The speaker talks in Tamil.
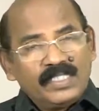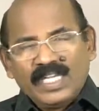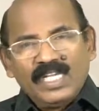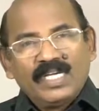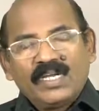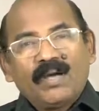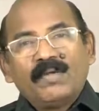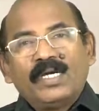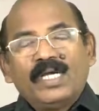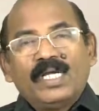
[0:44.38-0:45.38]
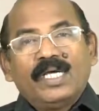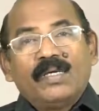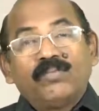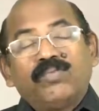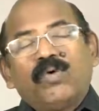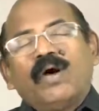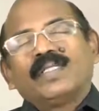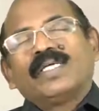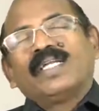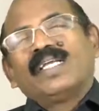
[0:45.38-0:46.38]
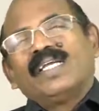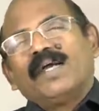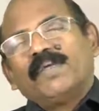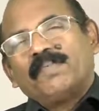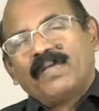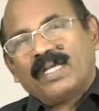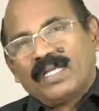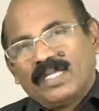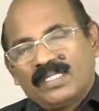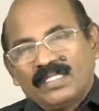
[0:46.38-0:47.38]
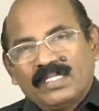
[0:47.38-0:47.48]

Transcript: நிறைய கிராமங்களில் போதகரே அப்படி பண்ணுறாரு